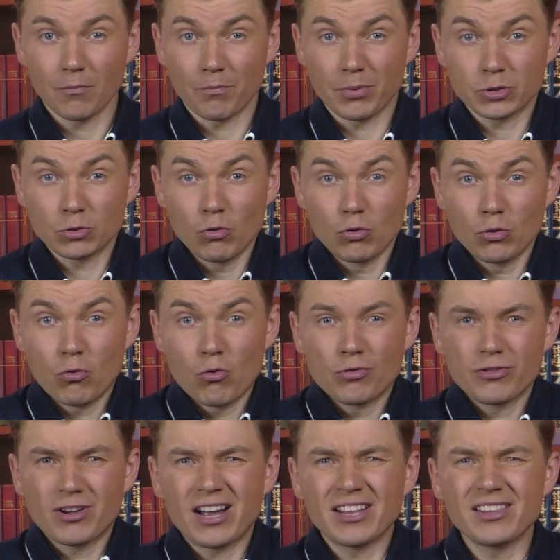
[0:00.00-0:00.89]
Поскольку
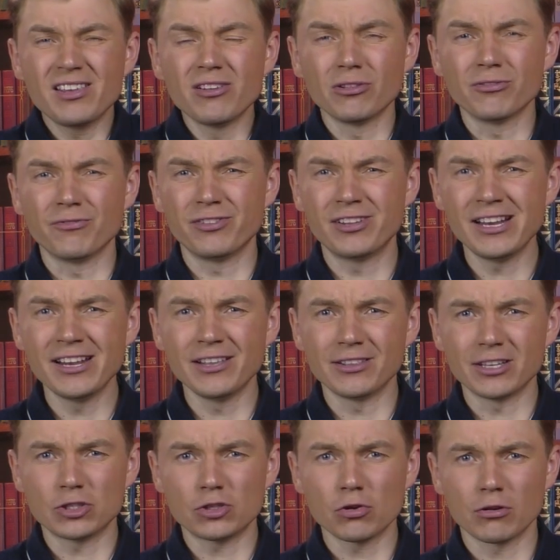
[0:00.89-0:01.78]
он ходил в
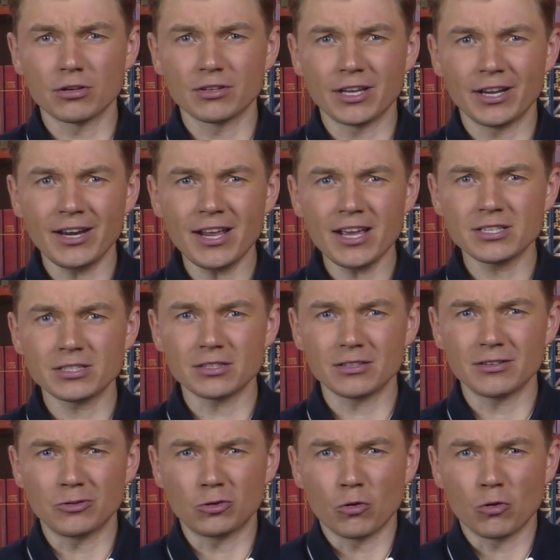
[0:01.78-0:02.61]
длинной черной рясе,